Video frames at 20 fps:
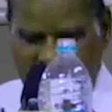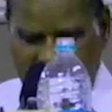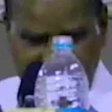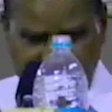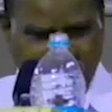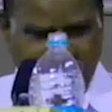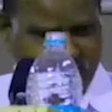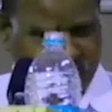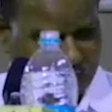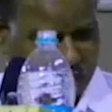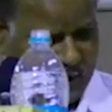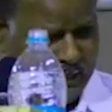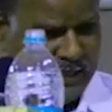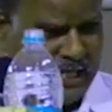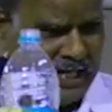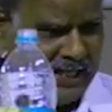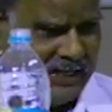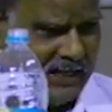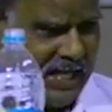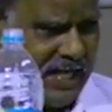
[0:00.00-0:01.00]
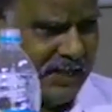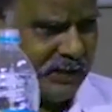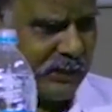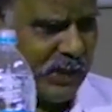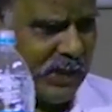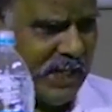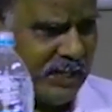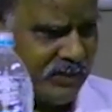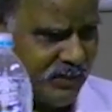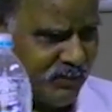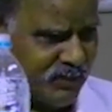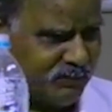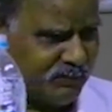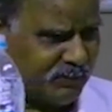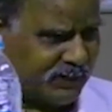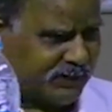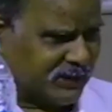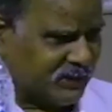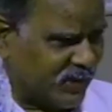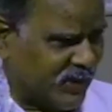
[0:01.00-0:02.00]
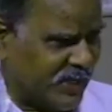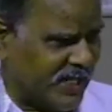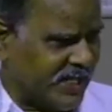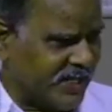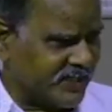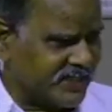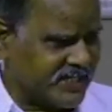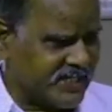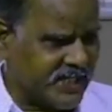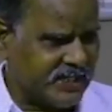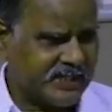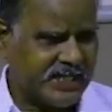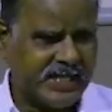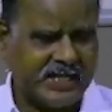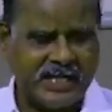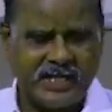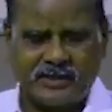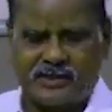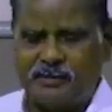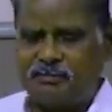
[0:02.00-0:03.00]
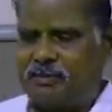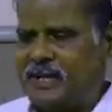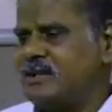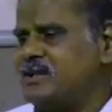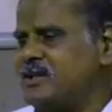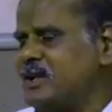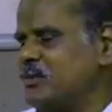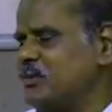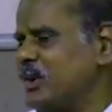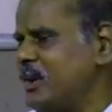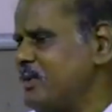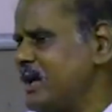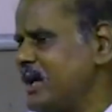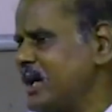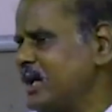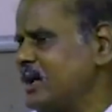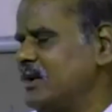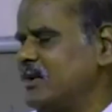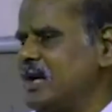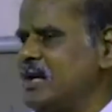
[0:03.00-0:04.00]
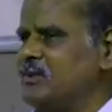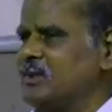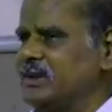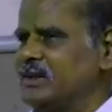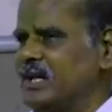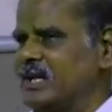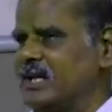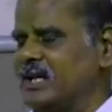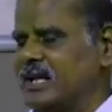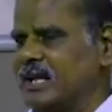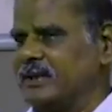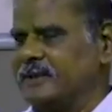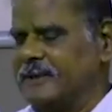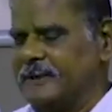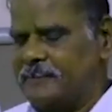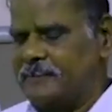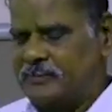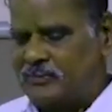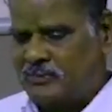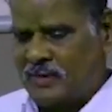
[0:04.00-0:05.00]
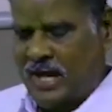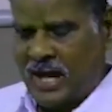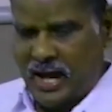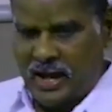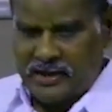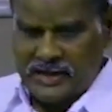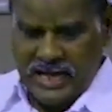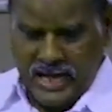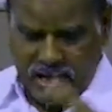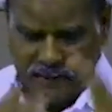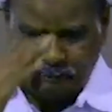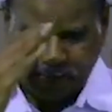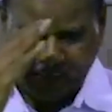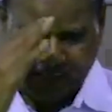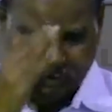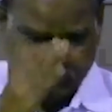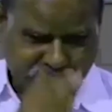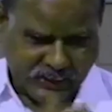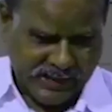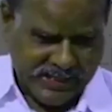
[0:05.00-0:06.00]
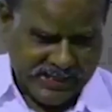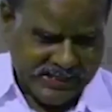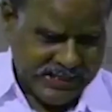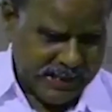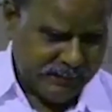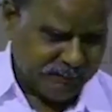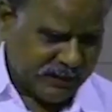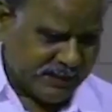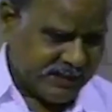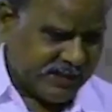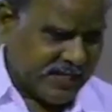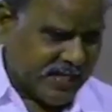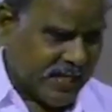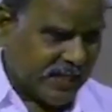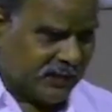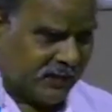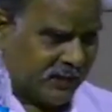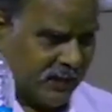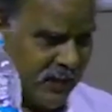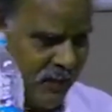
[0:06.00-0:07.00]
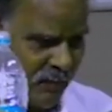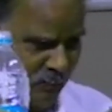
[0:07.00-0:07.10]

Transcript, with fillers: அது ஒன்று ஆறு ஆயிரத்தி தொள்ளாயிரத்தி முப்பது குடியரசு எட்டிலே அந்த பேச்சு முழுமையாக வெளிவந்திருக்கிறது ஆக அப்படி தொடங்கிய பெரியார்